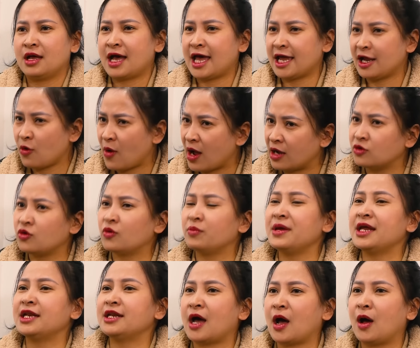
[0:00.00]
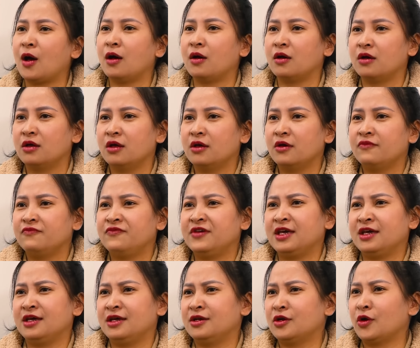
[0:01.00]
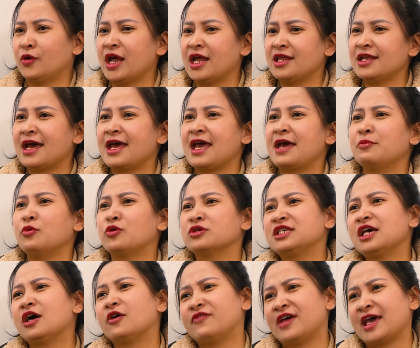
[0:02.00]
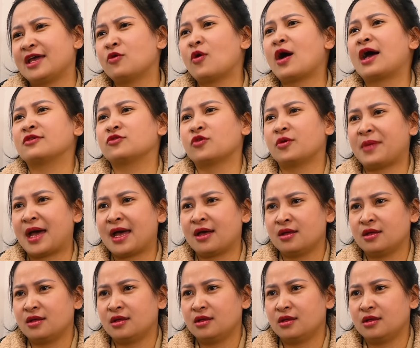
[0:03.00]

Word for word: Anh Hoàng cũng biết nó, vì nó đến nhà em uống rượu với anh Hoàng rồi mà.